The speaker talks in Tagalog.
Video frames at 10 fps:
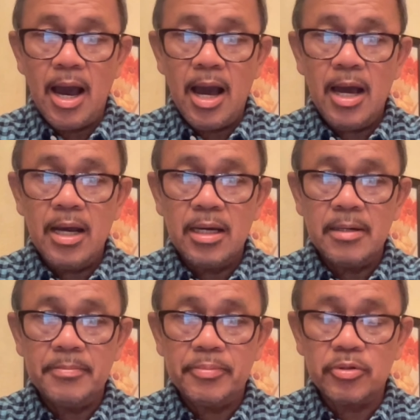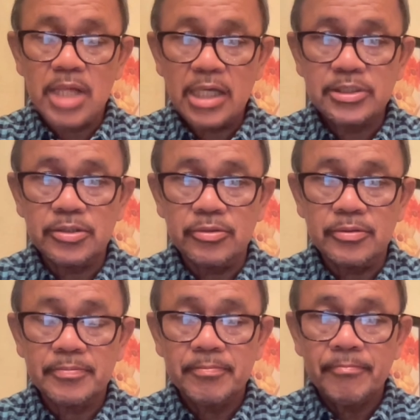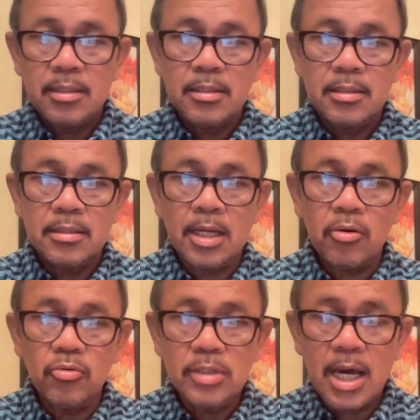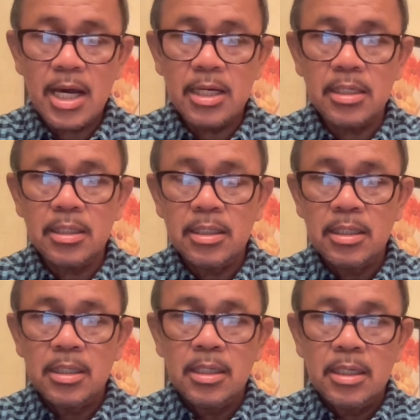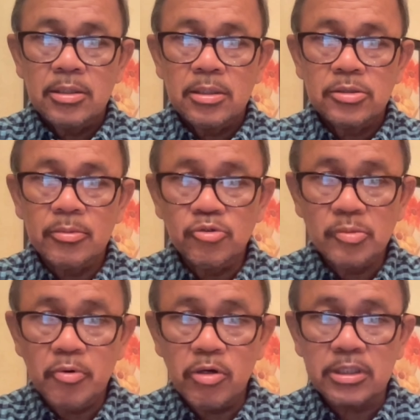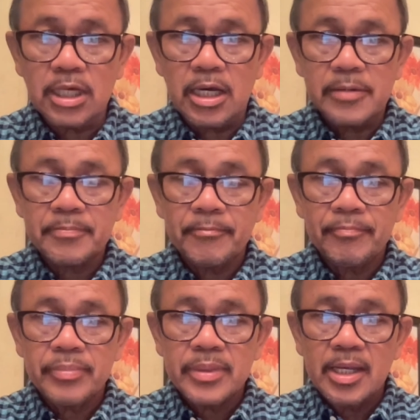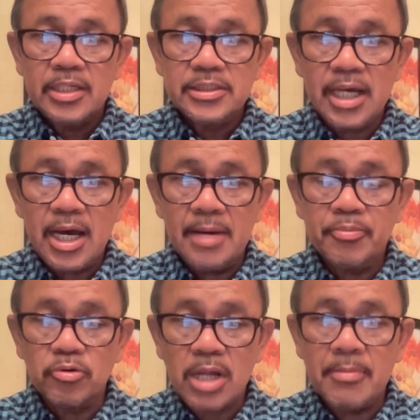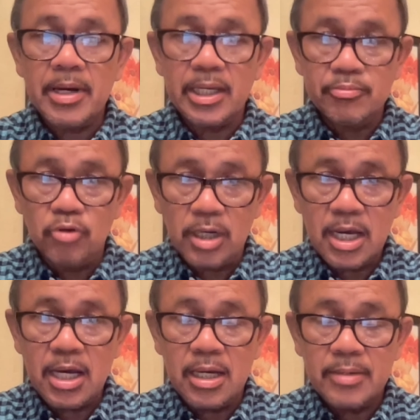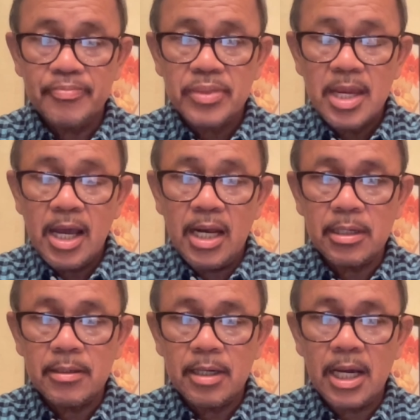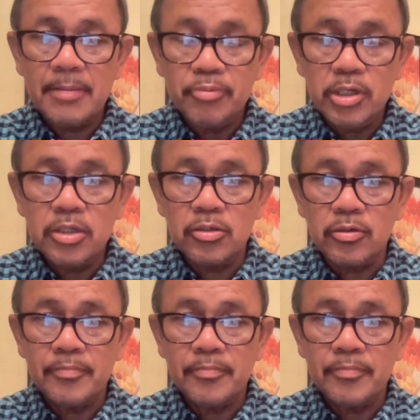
ang production na unang sumusuporta sa programang Itbulaga. Alam, alam po ninyo,